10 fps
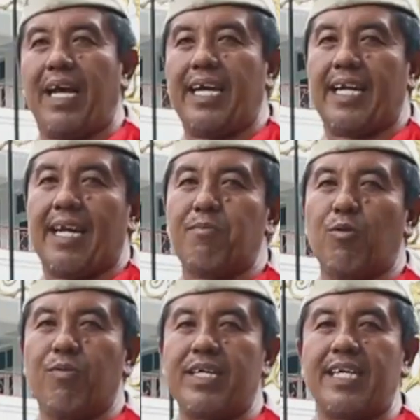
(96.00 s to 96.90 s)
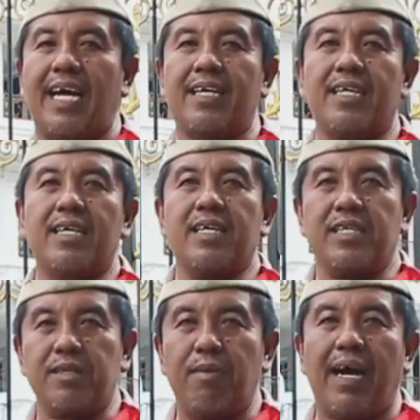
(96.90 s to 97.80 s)
pelayanan publik yang
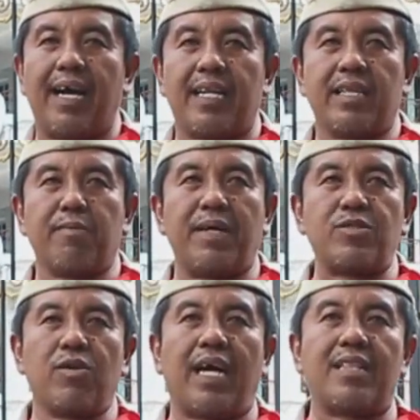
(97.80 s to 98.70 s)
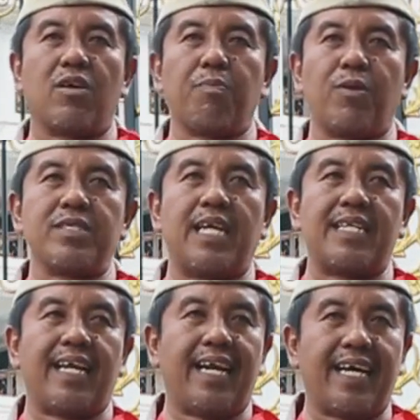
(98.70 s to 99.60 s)
dibakar termasuk kantor pos
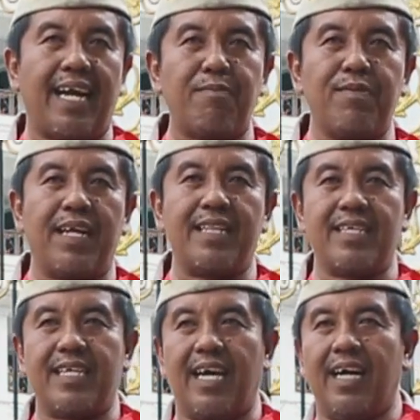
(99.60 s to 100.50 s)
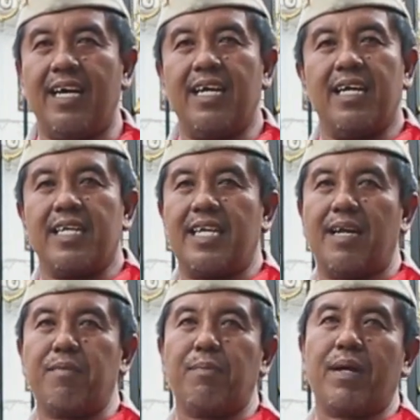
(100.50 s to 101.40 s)
dan telegraf nantinya
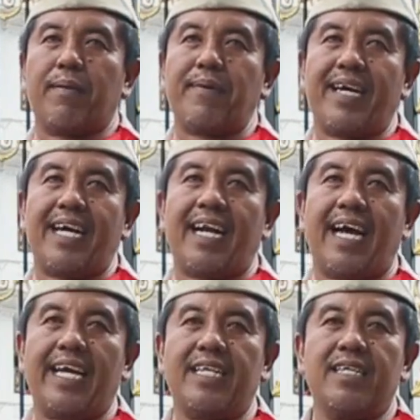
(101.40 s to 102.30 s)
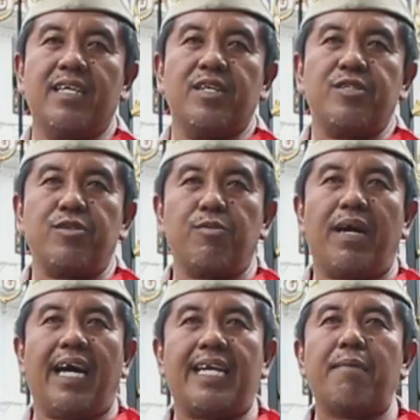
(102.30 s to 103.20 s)
dan beberapa yang lain.
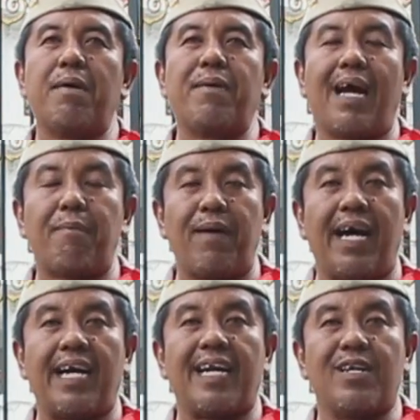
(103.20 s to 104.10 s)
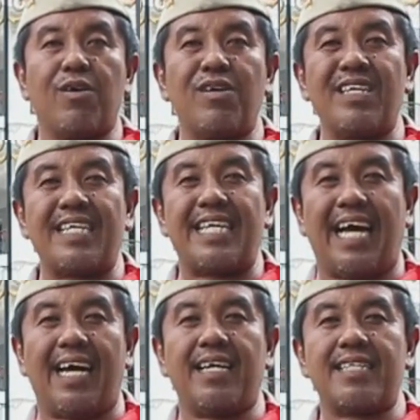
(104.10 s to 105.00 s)
Cuma ada beberapa gedung
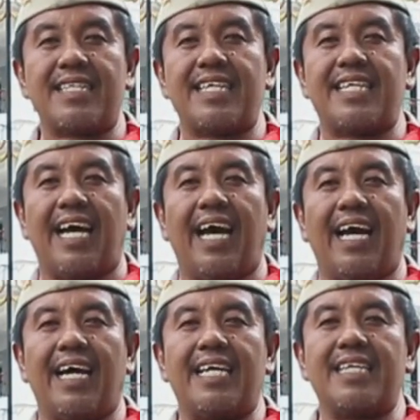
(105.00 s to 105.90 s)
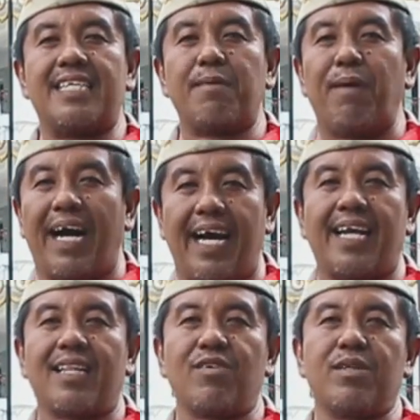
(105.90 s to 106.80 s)
yang tidak
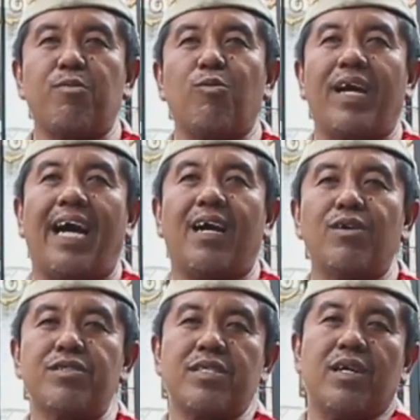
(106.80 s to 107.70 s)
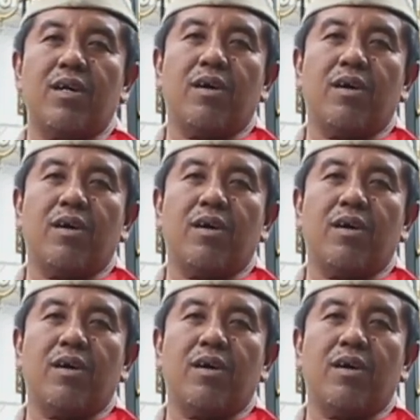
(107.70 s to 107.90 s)
dibakar atau dibumi hangus